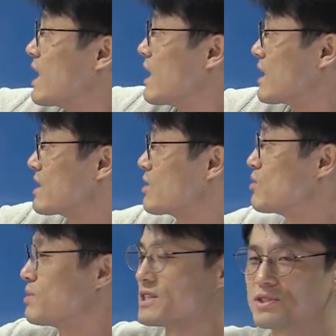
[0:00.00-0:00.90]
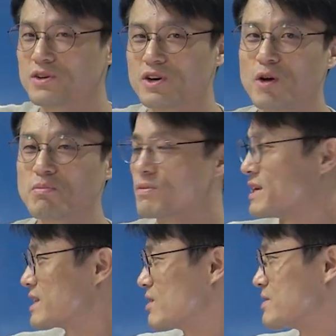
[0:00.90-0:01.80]
아니라고 하죠. 헌법에
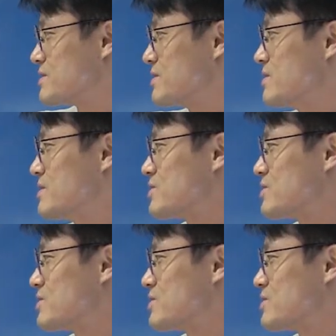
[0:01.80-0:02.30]
있다고 하죠.